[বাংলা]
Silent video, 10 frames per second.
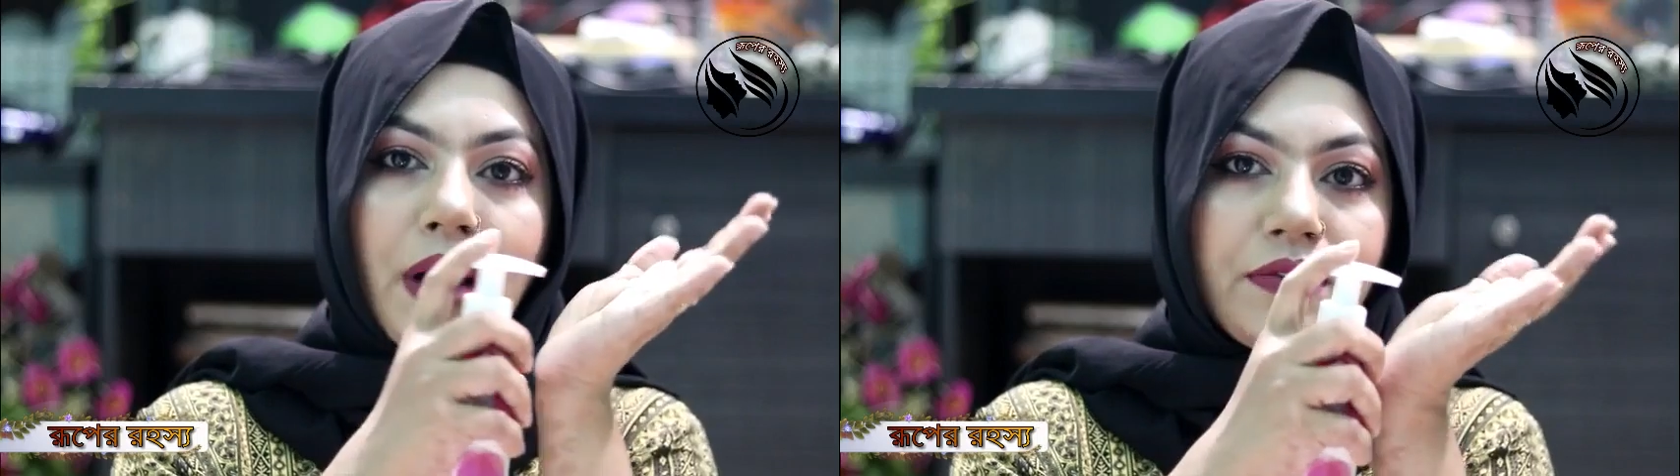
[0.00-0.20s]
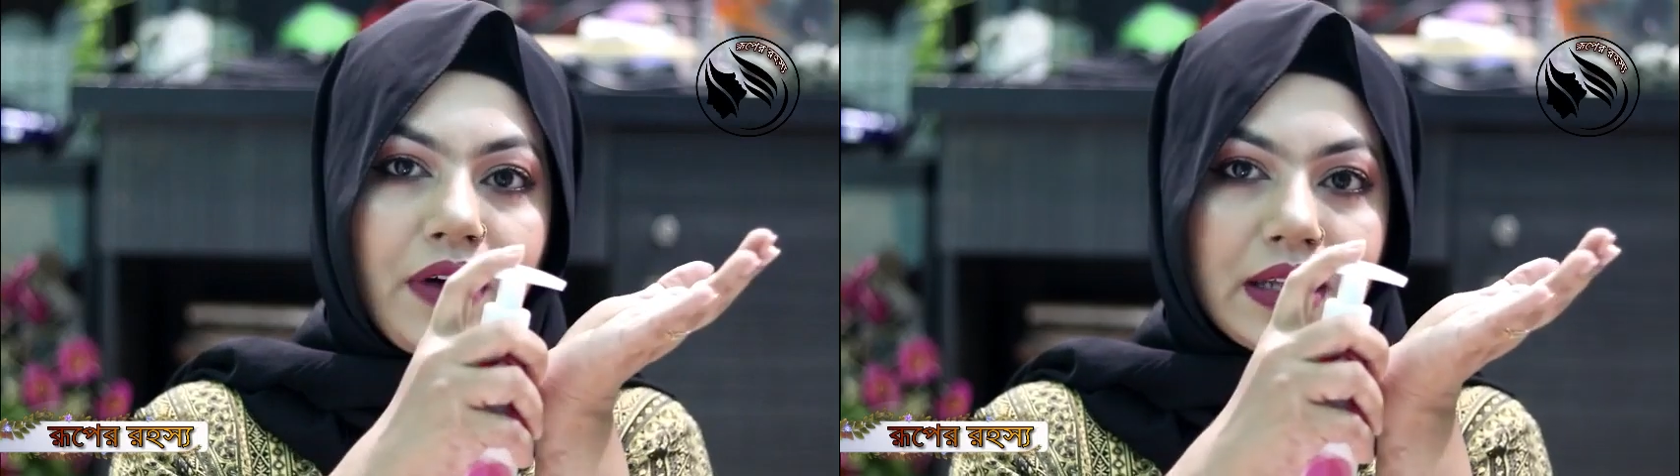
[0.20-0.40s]

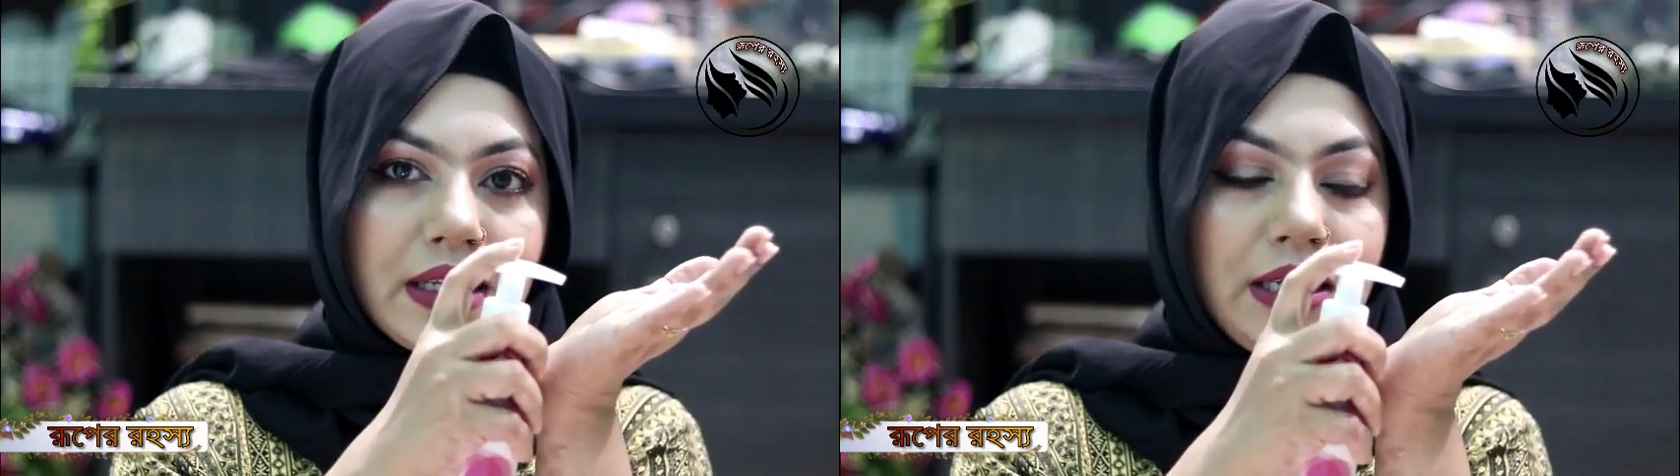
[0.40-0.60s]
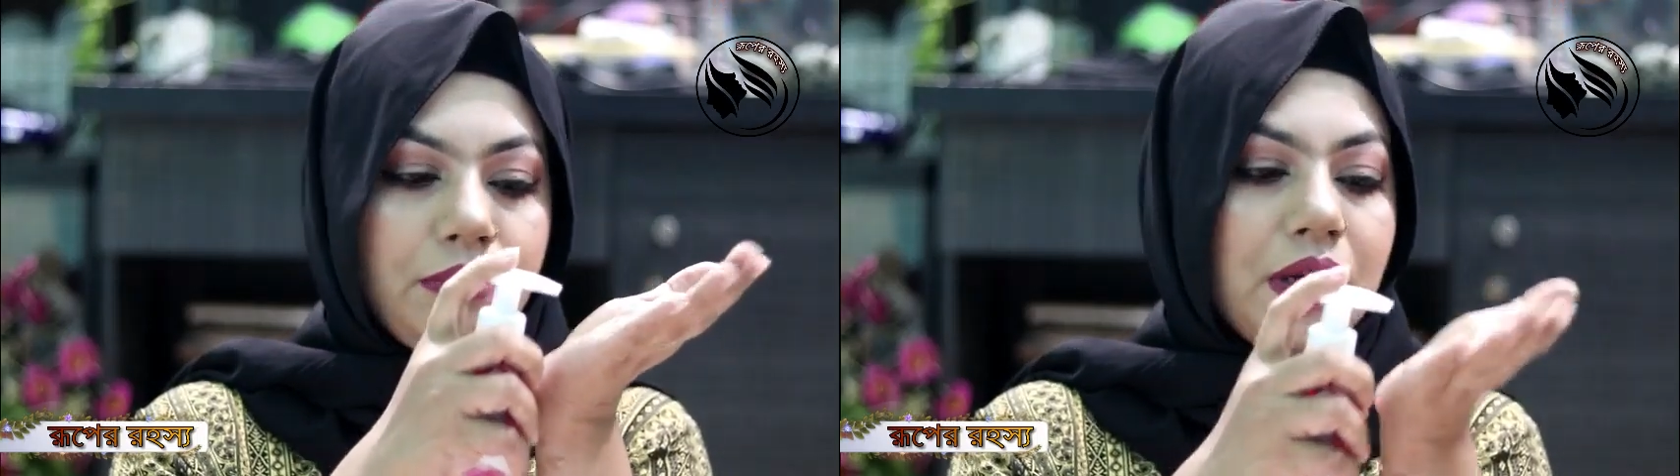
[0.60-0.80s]
পাফ
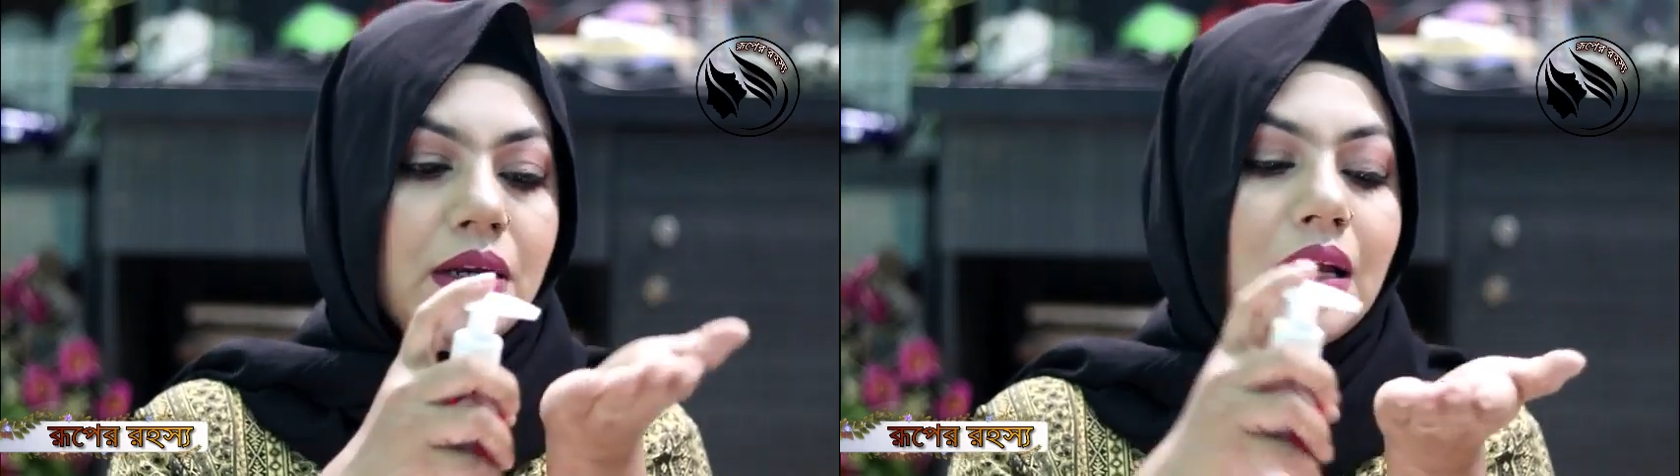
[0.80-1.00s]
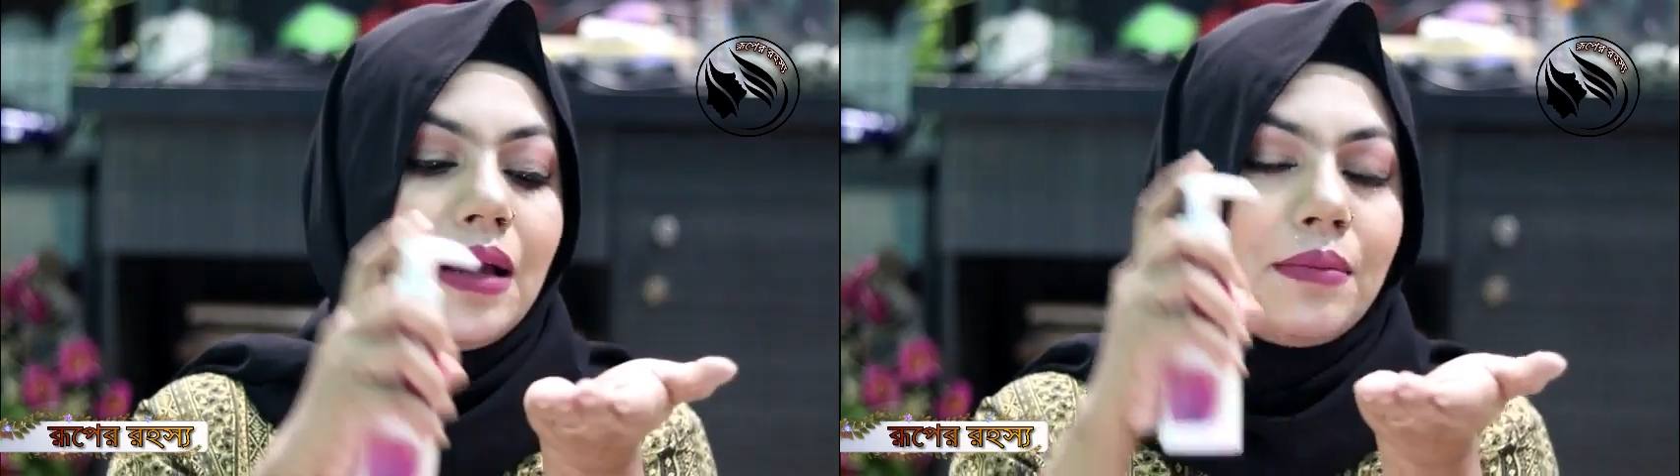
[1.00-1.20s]
হাতে নেবেন
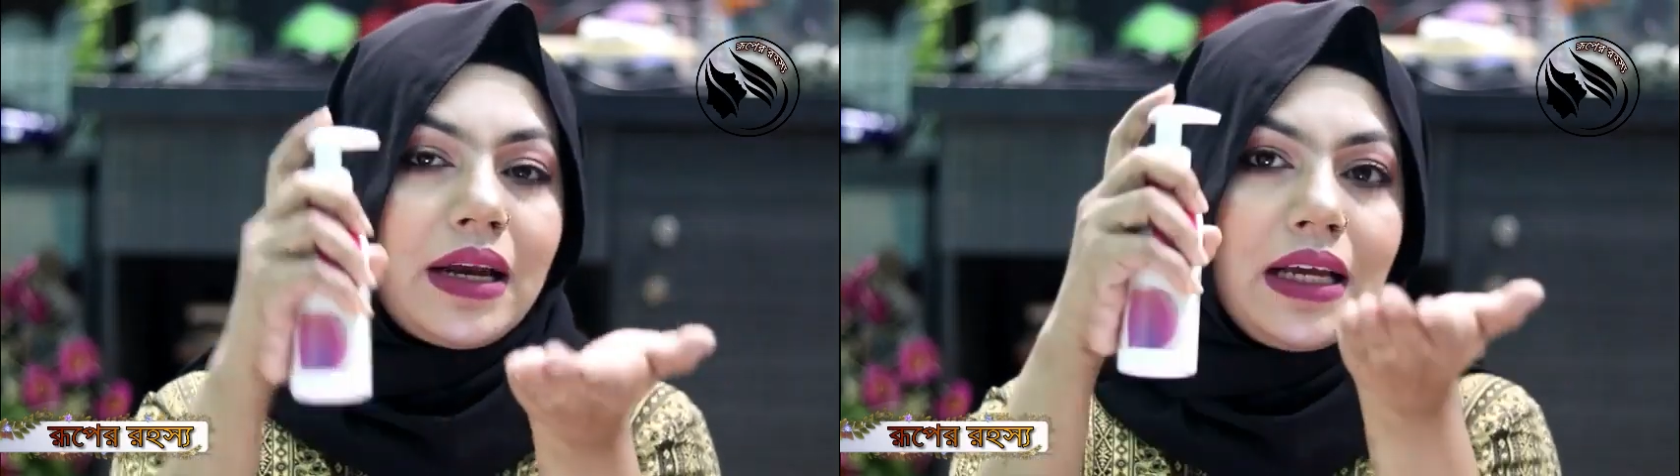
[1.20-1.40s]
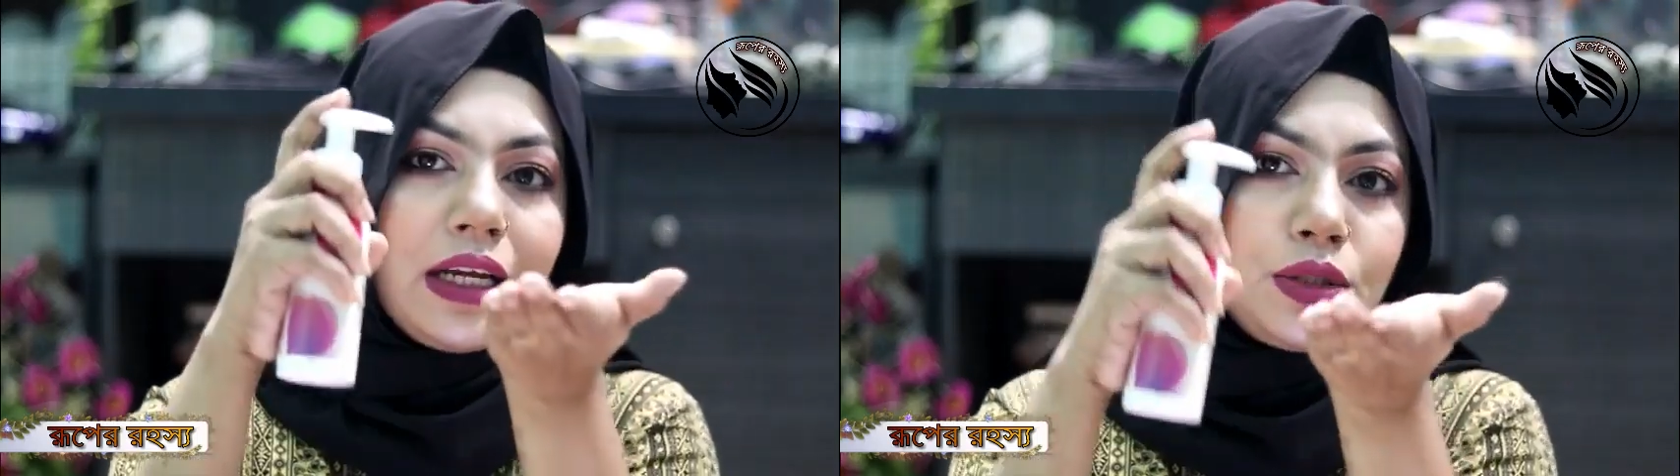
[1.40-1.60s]

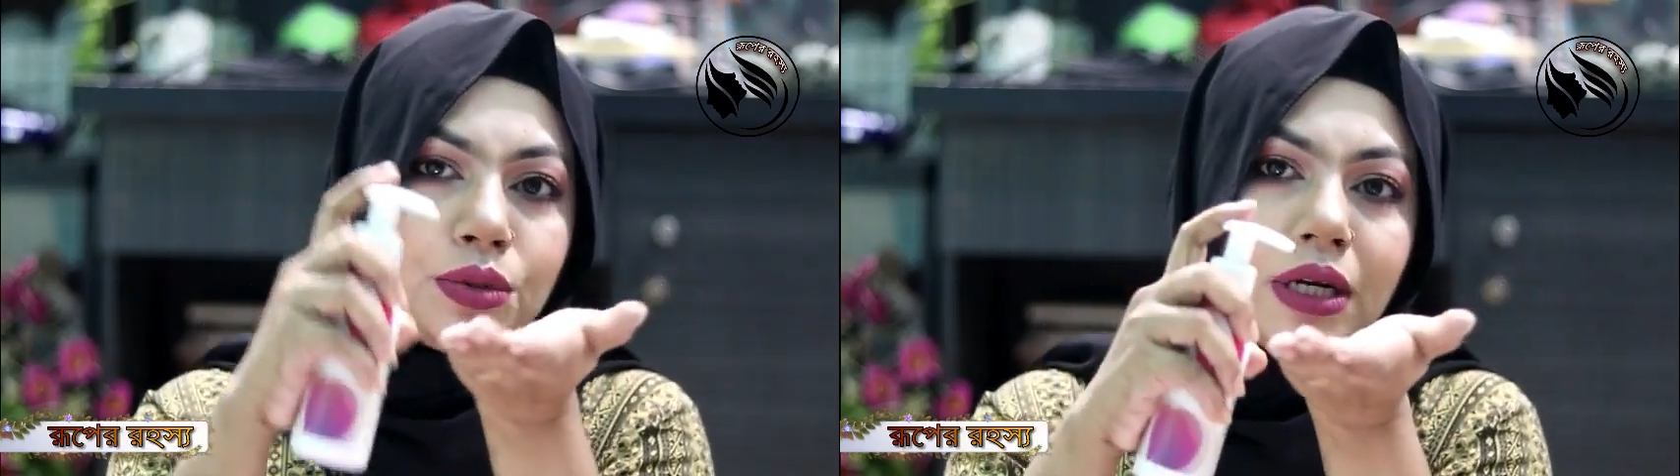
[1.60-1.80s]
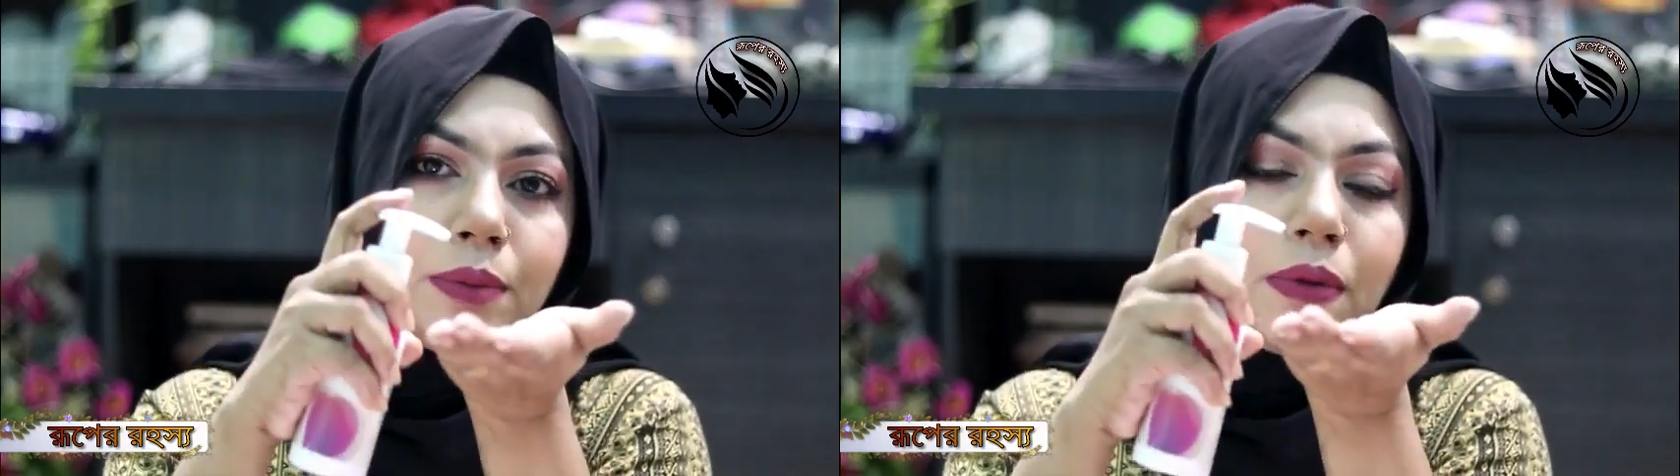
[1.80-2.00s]
মানে
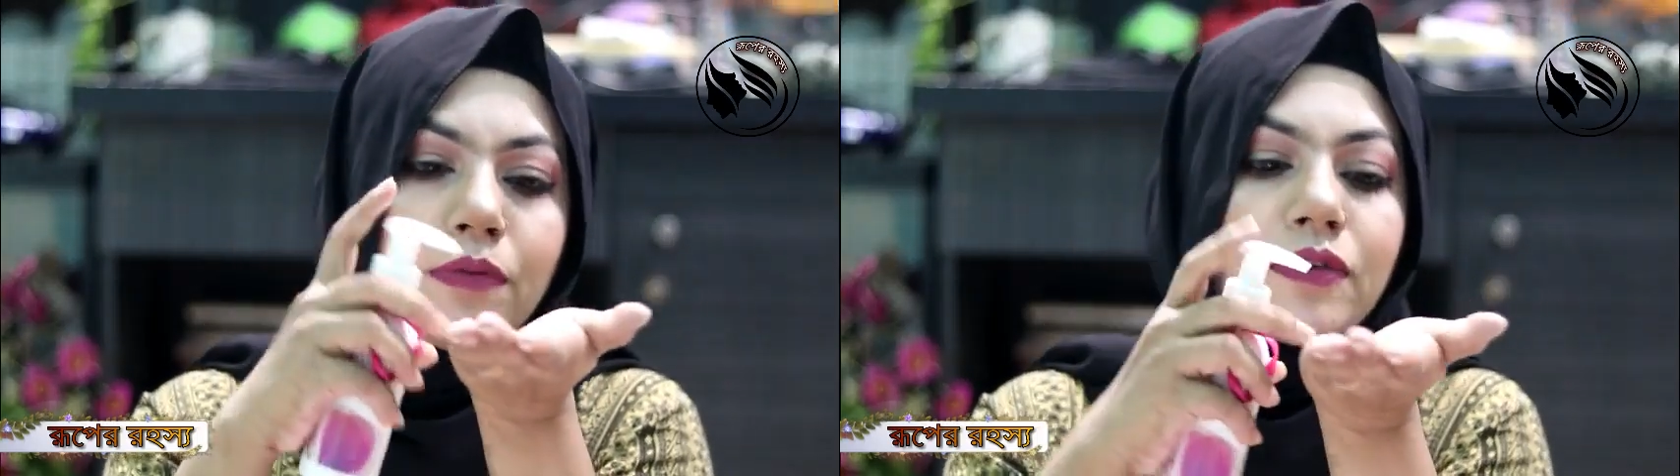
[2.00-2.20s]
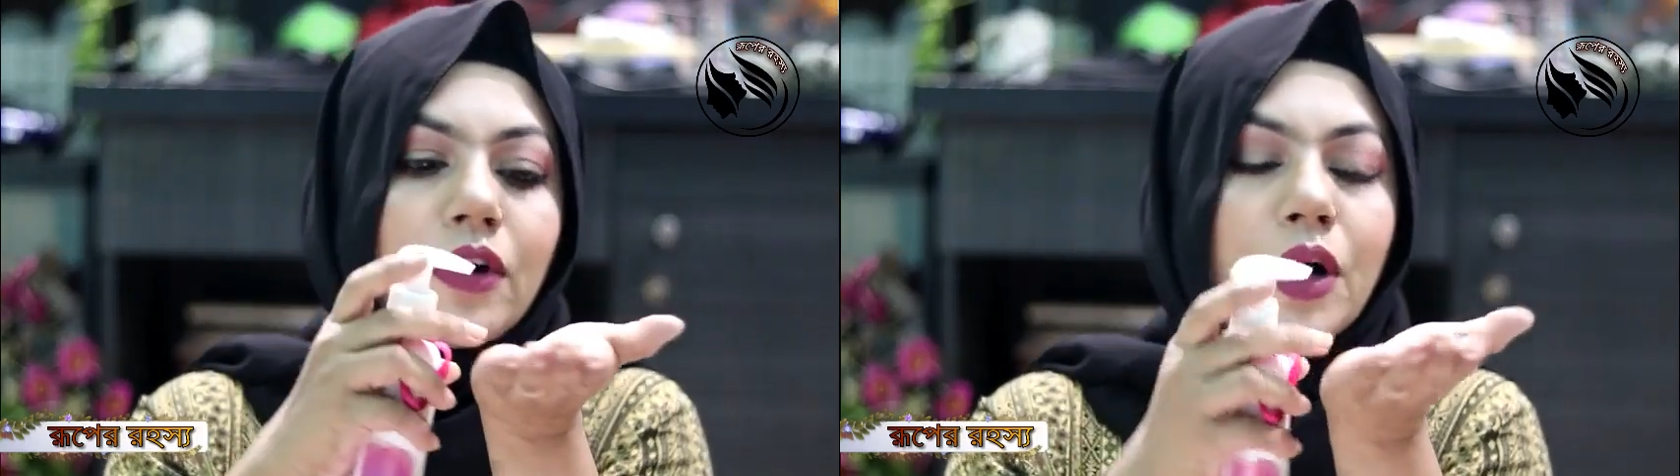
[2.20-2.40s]
একটুখানি পাফ